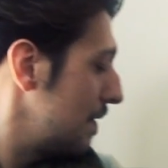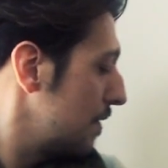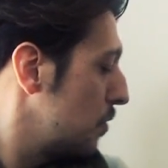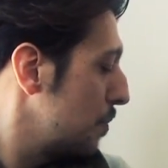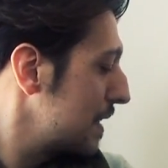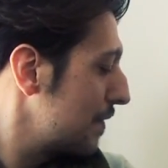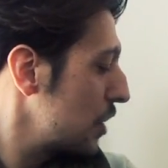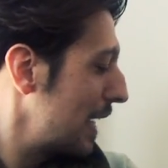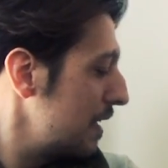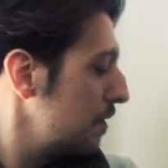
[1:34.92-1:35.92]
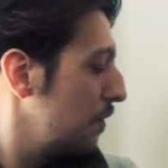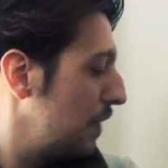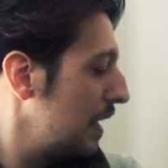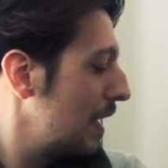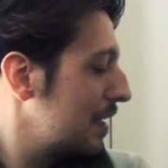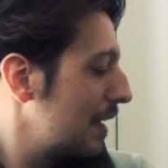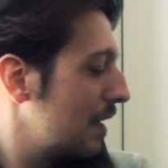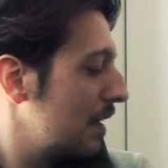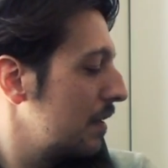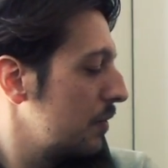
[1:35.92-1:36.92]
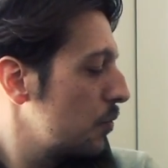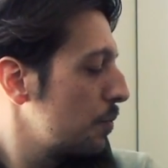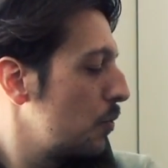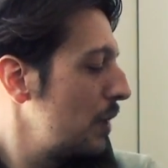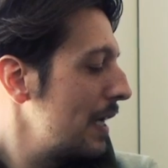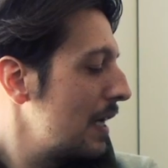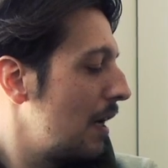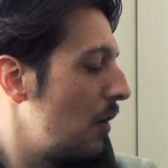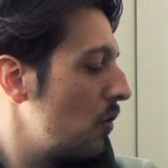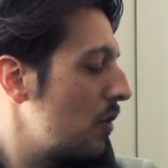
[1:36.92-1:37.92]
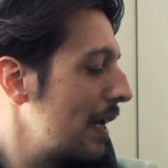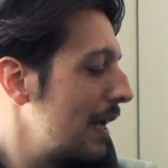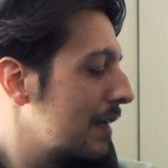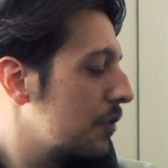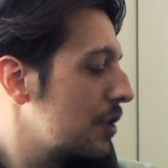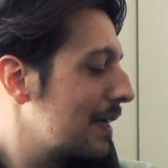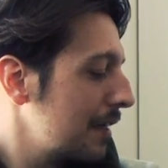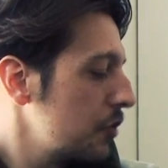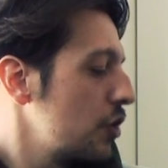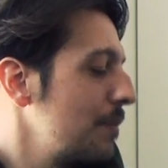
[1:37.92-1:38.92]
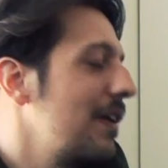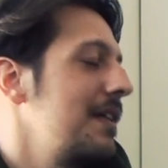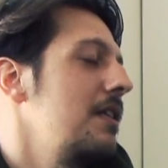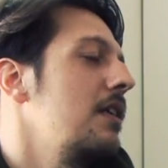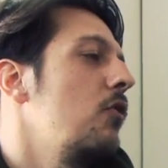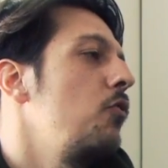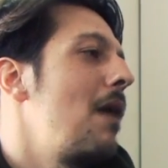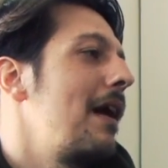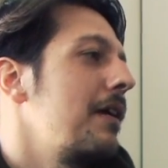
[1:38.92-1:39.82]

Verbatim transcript: Du bist wahrscheinlich wie viele deiner YouTube-Kollegen auch eher kritisch dem Fernsehen gegenüber